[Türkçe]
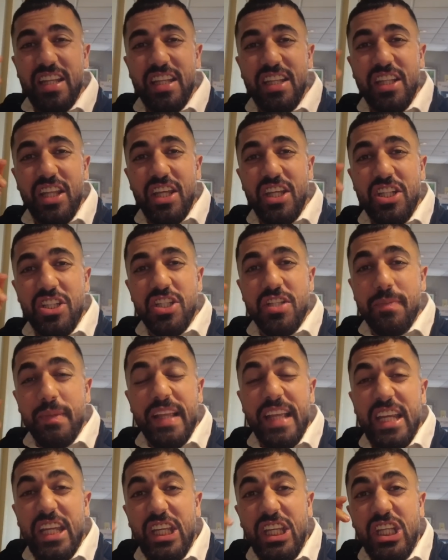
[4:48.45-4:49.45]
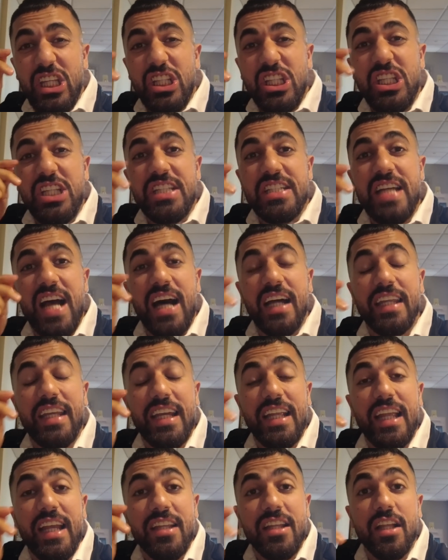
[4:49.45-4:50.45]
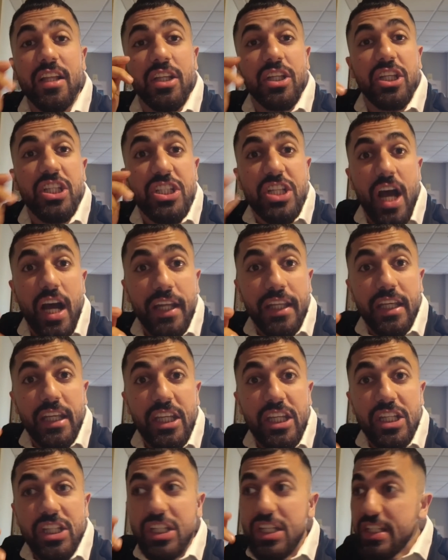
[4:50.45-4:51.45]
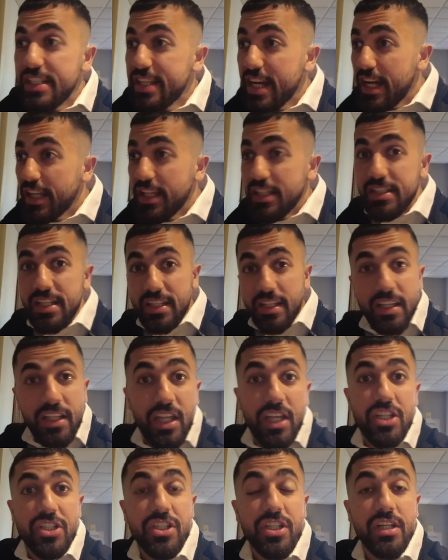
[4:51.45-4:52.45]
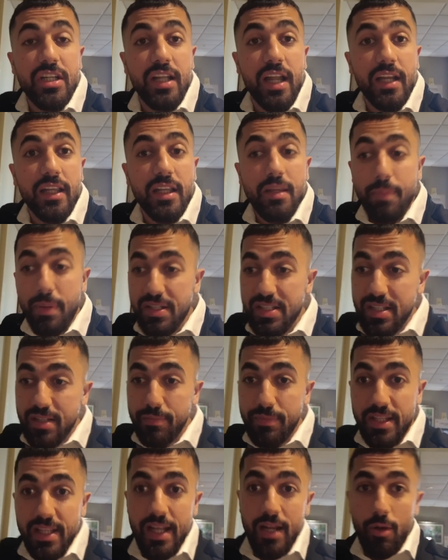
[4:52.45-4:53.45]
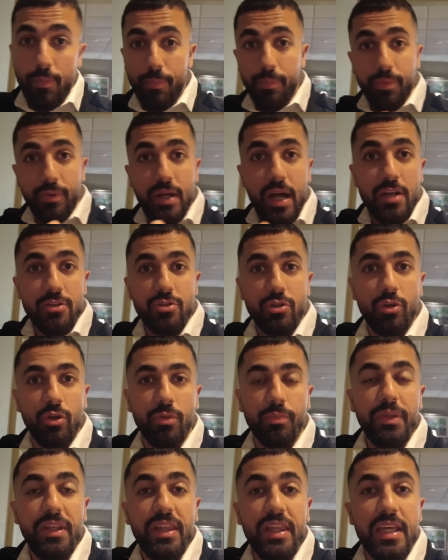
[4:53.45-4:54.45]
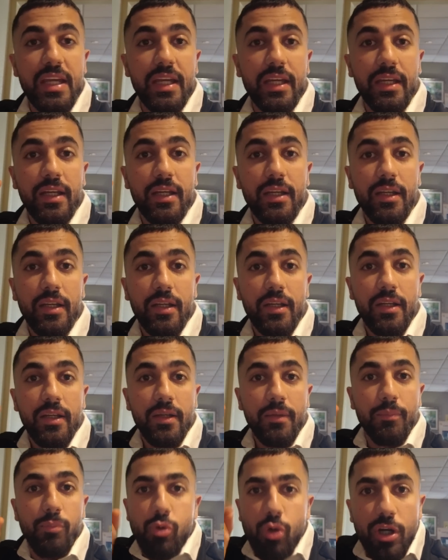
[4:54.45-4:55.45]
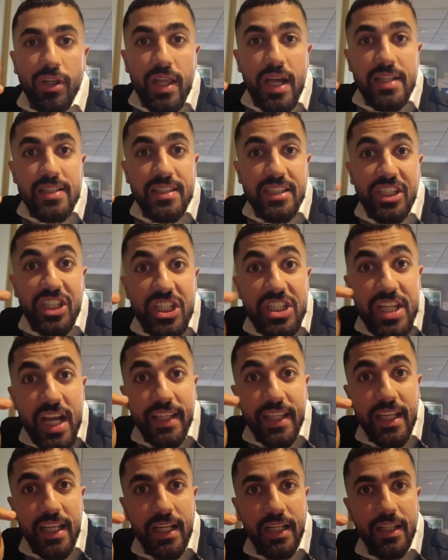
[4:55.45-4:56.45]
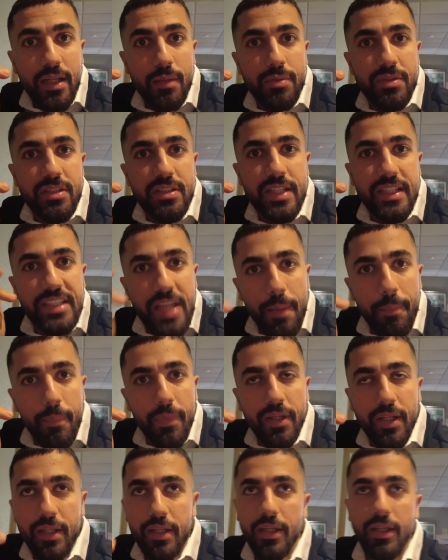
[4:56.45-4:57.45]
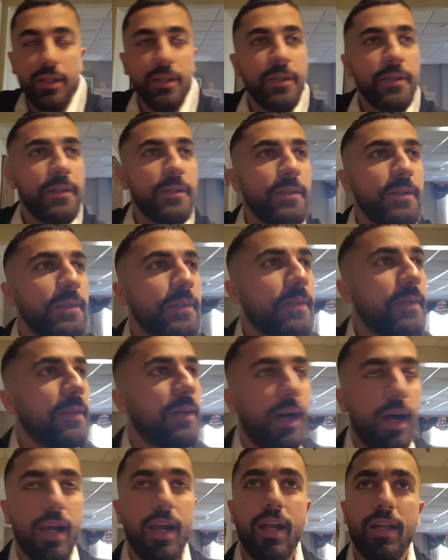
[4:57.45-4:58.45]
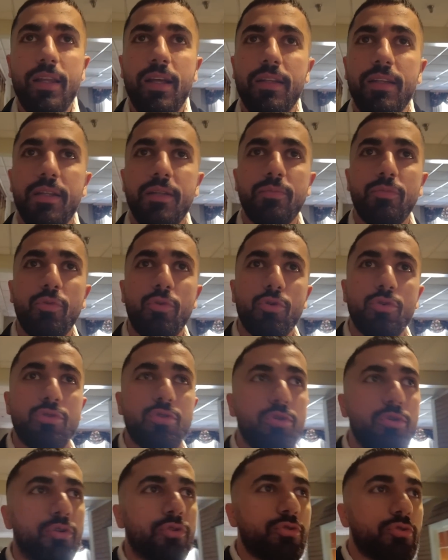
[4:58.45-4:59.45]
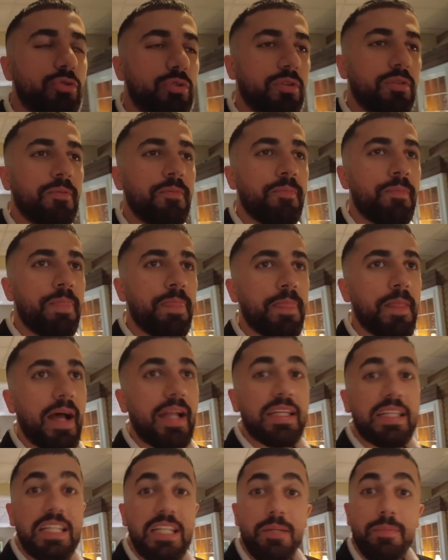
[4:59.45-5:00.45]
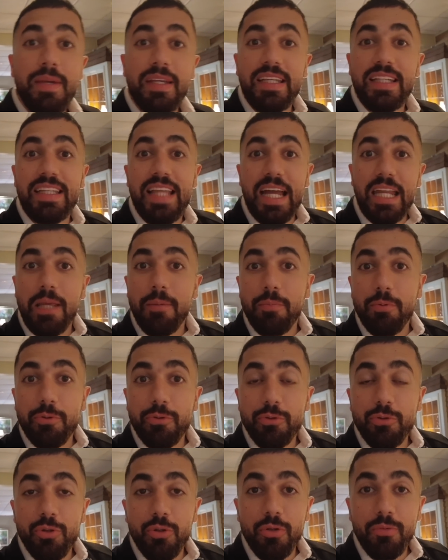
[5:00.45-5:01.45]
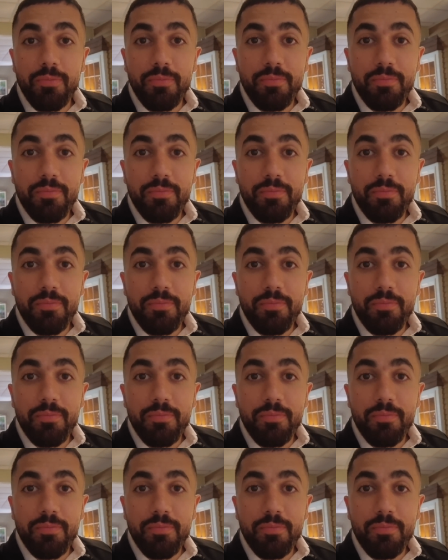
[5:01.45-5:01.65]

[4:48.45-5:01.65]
dedi değiştirmeleri 2 saniyelerine alır. 2 saniye. 2 saniyede seni dedi değiştirirler dedi. Basırım bir hop garson ol. Bitti. Bu kadarsın. iki saniyelik adamsın sen. Yapma dedi. Hakikaten dedim doğru söylüyorsun. Hani kime gider yapıyorsun oğlum?